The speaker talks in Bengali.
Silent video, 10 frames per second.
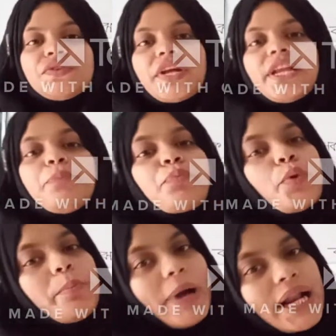শ্রেণীর
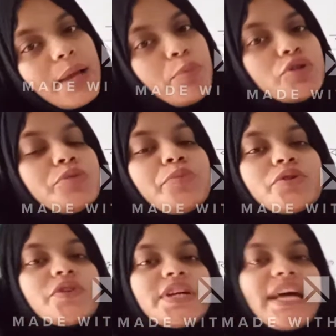বাংলা প্রথম
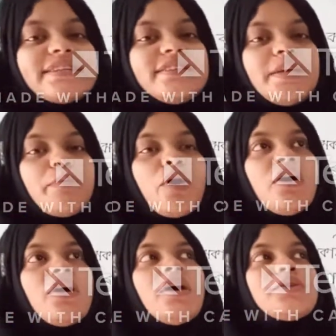পত্র ক্লাস নিব
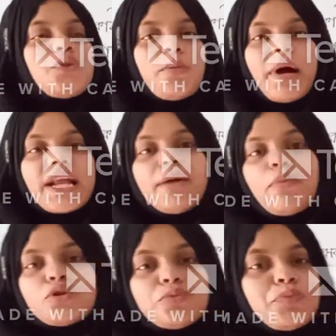তো বাংলা
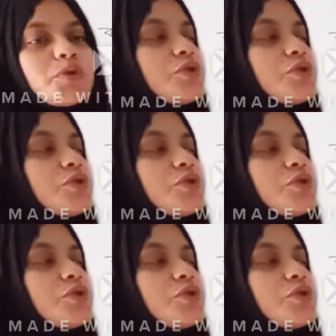প্রথম পত্র